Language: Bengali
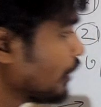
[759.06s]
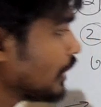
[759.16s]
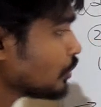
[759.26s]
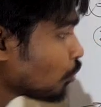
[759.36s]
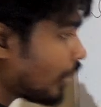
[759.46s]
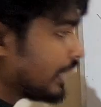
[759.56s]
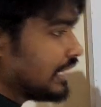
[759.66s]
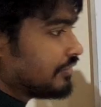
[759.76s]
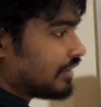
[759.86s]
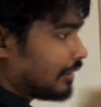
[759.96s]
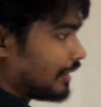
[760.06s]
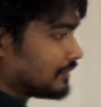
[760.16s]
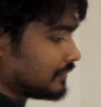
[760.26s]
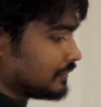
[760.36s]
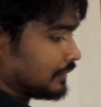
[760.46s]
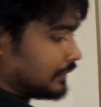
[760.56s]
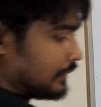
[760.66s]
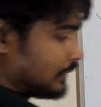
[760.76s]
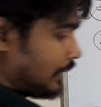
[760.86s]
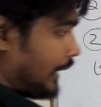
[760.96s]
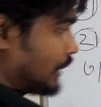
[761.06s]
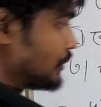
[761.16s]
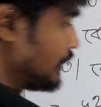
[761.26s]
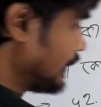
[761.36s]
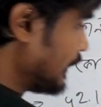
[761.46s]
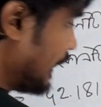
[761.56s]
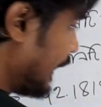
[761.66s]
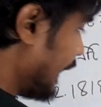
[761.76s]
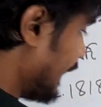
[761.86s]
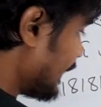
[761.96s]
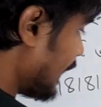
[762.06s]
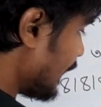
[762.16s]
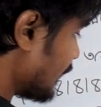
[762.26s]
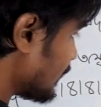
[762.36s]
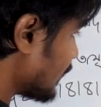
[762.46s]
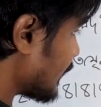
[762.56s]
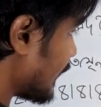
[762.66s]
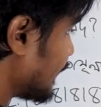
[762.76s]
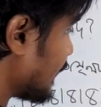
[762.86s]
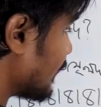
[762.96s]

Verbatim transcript: পয়েন্ট ওয়ান এইট ফাইভ আসছে অ্যাকচুয়ালি এটার অ্যান্সারটা এটার